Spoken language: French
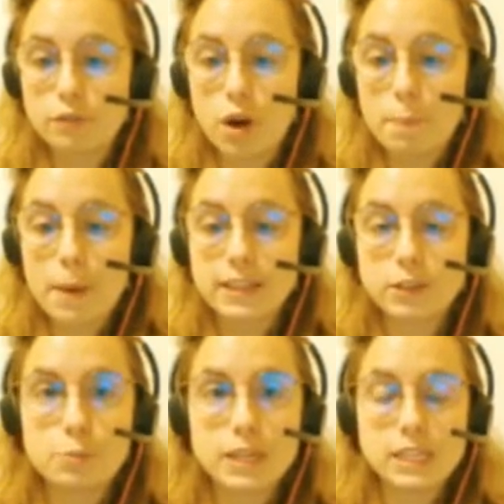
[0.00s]
n'avoir pas
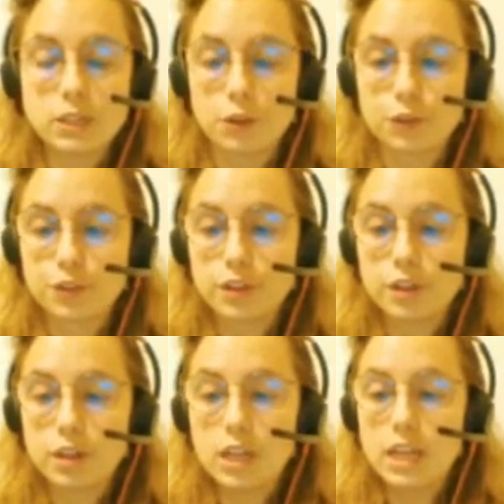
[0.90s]
été obéissante
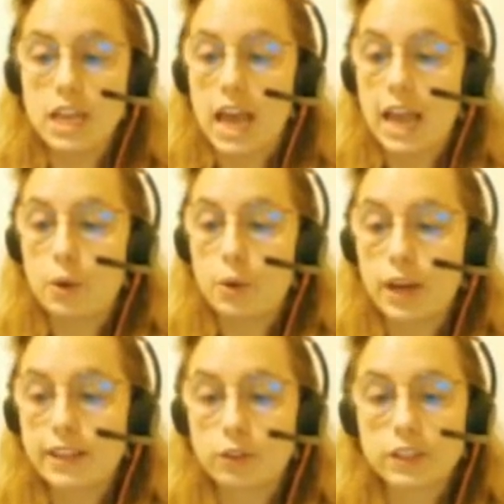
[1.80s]
elle
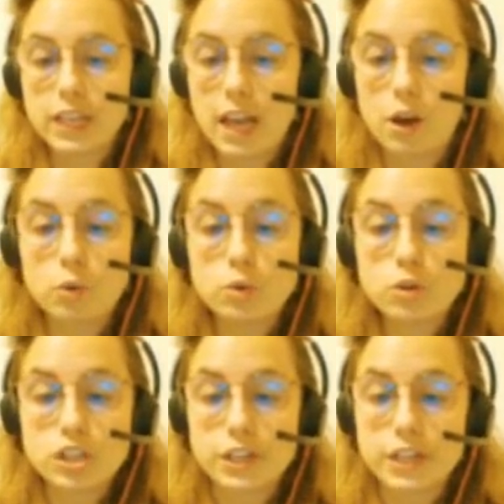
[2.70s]
aurait attendri un
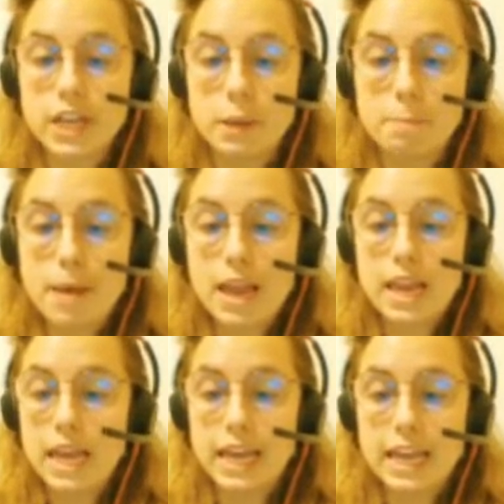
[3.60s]
rocher
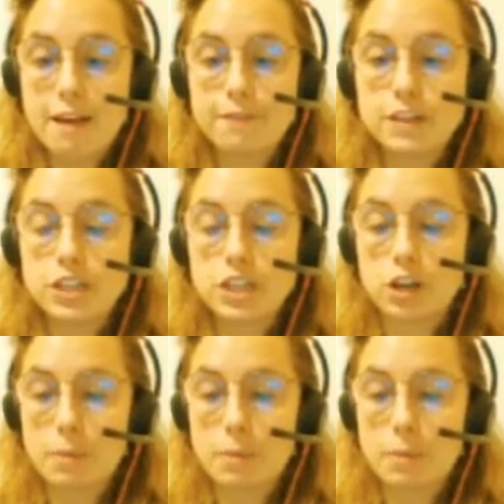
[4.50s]
belle et affligée